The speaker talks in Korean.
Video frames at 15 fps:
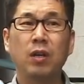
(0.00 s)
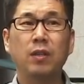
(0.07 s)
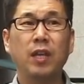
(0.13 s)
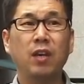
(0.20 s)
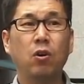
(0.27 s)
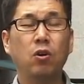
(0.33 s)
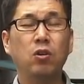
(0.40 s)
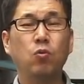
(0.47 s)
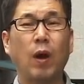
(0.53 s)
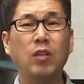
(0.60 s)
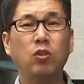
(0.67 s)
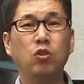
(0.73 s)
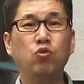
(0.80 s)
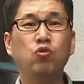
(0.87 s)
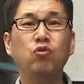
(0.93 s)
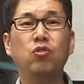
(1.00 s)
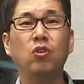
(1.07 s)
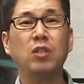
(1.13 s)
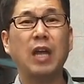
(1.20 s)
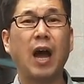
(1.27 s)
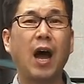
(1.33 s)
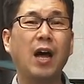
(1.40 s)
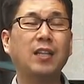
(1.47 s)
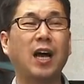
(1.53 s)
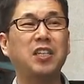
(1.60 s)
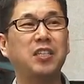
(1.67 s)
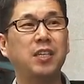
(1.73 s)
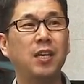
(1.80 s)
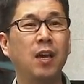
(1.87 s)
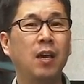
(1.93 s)
근데 이걸 완전히 순서를 다
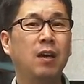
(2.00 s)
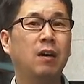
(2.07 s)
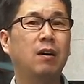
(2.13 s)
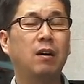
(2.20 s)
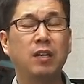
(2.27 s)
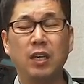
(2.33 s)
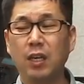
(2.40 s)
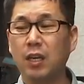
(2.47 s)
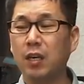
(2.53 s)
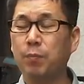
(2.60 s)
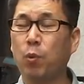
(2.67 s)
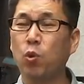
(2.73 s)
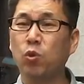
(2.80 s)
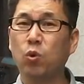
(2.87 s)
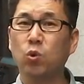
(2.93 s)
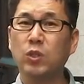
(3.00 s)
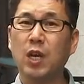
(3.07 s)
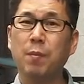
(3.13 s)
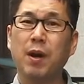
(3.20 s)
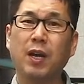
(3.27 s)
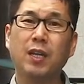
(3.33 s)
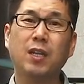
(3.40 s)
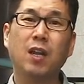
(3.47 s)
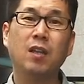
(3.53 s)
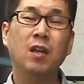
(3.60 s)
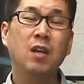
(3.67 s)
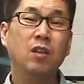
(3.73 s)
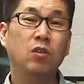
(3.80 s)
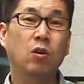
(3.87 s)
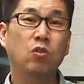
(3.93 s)
다시 어, 이 본 교재에 맞게 다
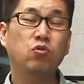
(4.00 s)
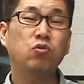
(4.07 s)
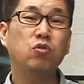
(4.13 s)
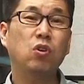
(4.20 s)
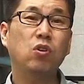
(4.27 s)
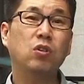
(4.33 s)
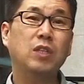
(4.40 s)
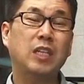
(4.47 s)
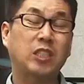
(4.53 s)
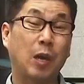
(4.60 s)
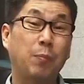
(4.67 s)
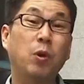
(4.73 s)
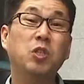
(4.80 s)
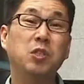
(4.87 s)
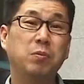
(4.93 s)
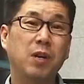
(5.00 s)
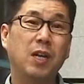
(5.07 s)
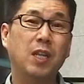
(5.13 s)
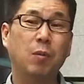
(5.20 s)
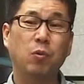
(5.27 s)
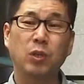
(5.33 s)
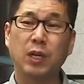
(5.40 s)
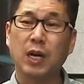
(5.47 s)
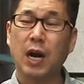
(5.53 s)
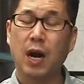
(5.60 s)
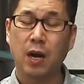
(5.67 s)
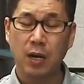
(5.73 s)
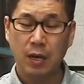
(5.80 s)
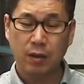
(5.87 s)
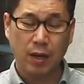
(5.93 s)
어, 순서를 재편집을 하다
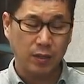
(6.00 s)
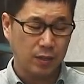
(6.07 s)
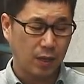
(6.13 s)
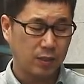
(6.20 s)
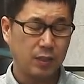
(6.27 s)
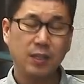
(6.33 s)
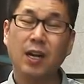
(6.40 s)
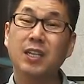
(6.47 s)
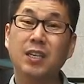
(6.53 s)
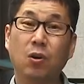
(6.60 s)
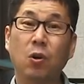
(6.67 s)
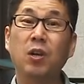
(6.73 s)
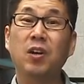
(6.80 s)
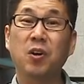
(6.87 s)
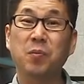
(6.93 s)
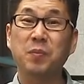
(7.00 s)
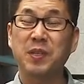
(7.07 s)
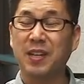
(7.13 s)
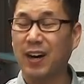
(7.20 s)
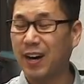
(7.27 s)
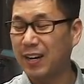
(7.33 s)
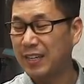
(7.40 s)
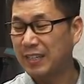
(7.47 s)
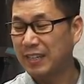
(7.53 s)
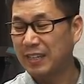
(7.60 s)
보니까 굉장한 시간이 걸린 겁니다.